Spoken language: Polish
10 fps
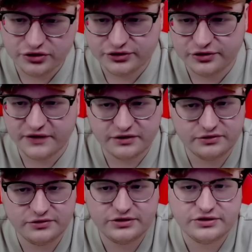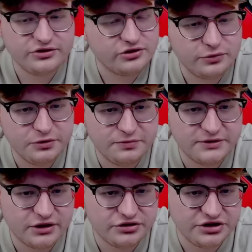losowego. No co to byłby
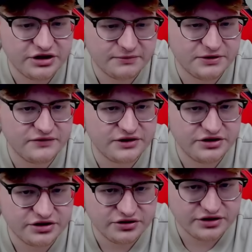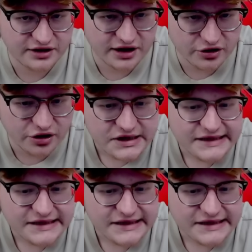za odcinek bez właśnie czegoś takiego?